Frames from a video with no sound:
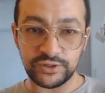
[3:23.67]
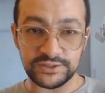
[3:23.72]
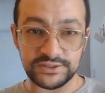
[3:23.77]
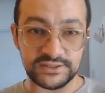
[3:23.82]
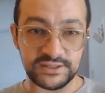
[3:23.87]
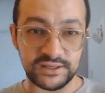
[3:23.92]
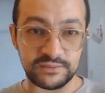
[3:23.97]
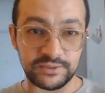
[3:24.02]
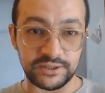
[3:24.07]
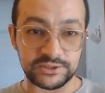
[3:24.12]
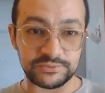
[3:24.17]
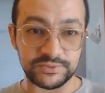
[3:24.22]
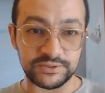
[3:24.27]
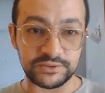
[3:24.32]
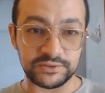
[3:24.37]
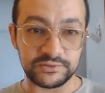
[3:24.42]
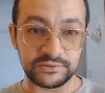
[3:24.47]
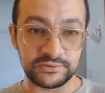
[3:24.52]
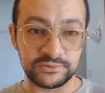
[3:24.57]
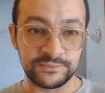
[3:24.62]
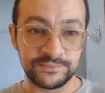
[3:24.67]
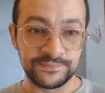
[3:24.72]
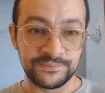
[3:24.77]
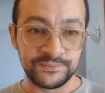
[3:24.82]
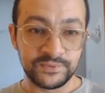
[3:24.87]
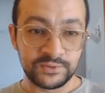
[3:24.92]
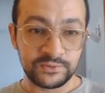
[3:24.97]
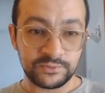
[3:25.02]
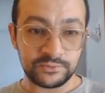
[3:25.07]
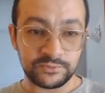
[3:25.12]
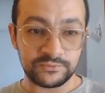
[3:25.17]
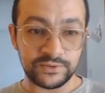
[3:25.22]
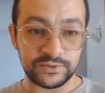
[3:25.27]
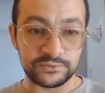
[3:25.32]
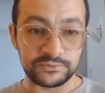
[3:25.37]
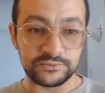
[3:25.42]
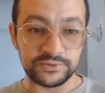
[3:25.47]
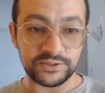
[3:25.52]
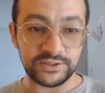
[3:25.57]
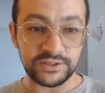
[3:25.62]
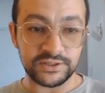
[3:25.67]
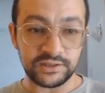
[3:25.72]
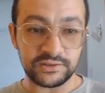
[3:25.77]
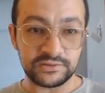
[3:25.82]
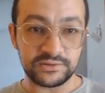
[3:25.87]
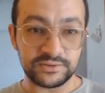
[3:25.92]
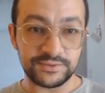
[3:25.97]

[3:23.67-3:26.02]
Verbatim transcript: voir si ça marche maintenant. On va l'ouvrir.